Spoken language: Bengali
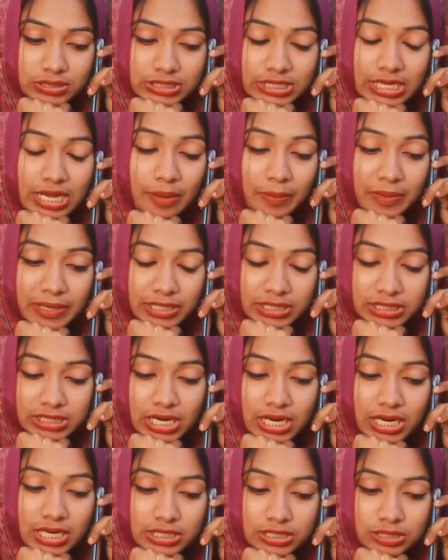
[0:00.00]
যে আমাকে
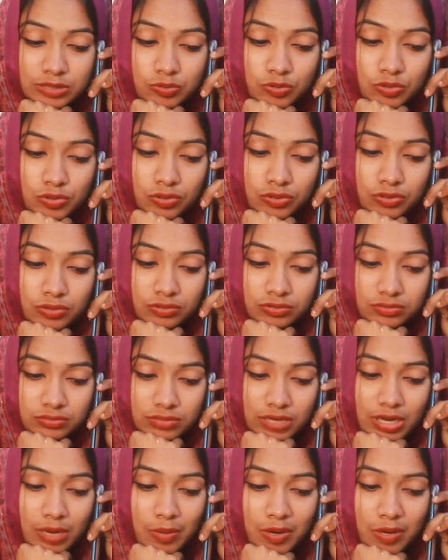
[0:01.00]
সারা জীবন
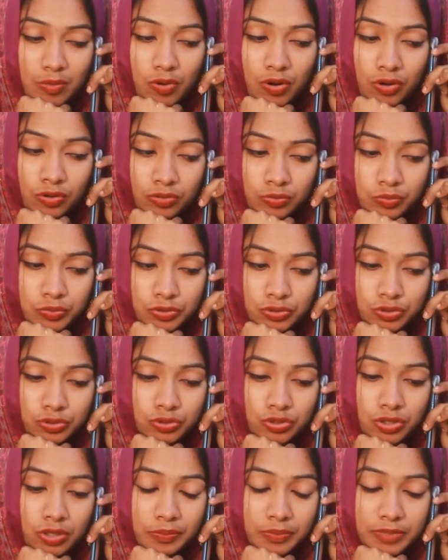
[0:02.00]
আমার ভরণ পোষণ
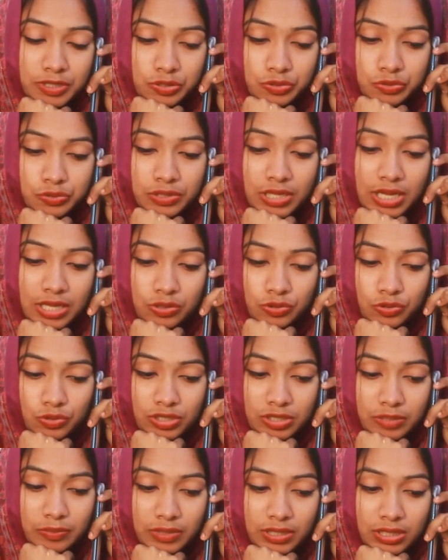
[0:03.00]
সব কিছুর দায়িত্ব
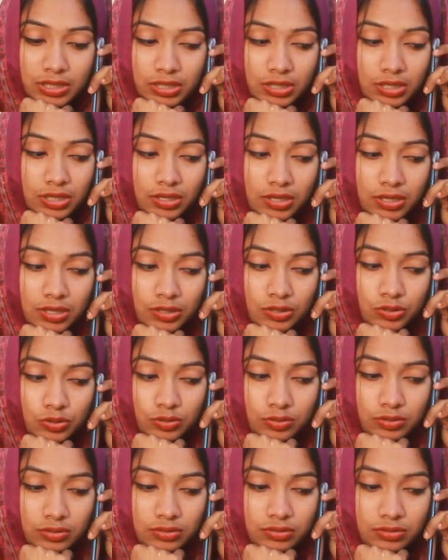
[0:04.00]
নিবে
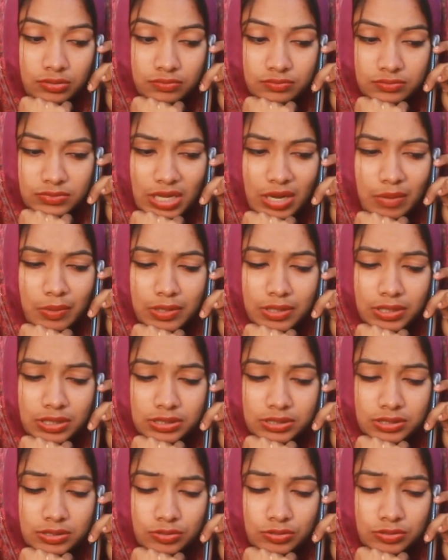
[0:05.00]
তো আমার
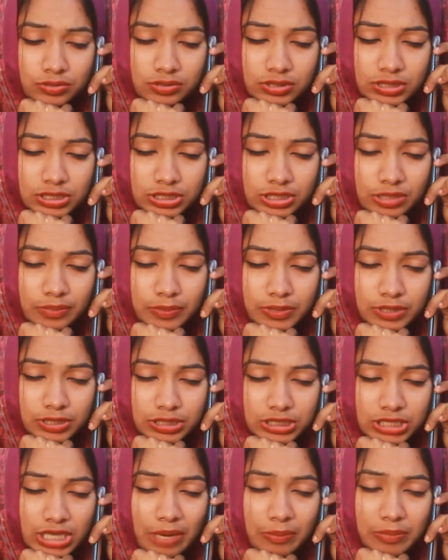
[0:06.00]
কাছে তো হিসাবে
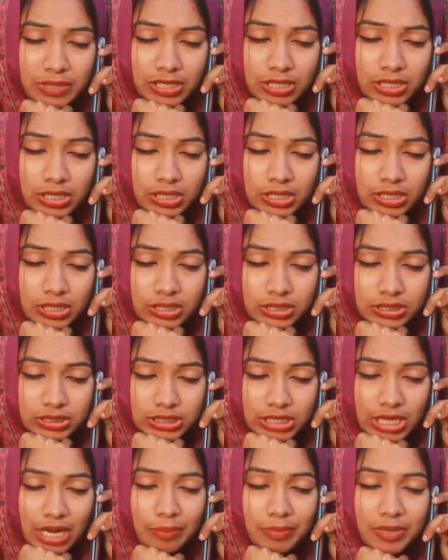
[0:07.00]
স্বামী
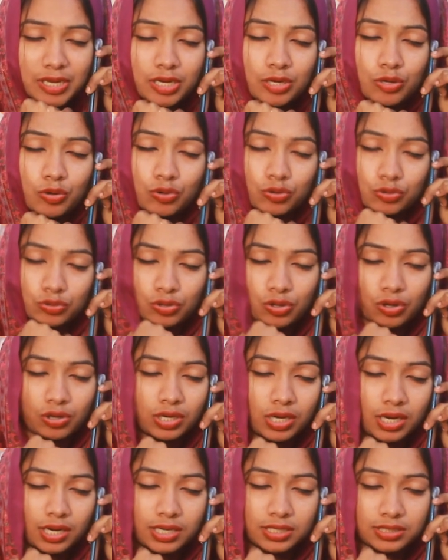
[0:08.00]
স্বামীরও
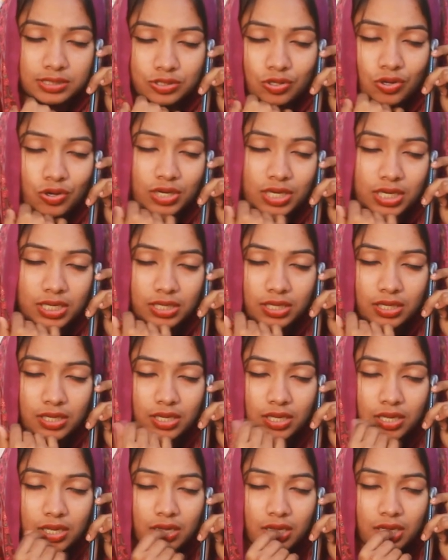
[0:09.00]
দরকার আছে অনেক
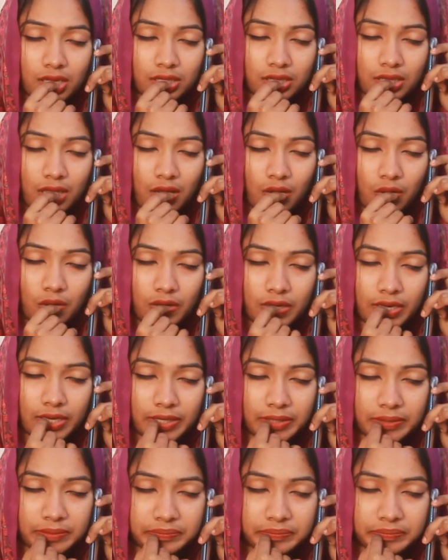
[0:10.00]
তাহলে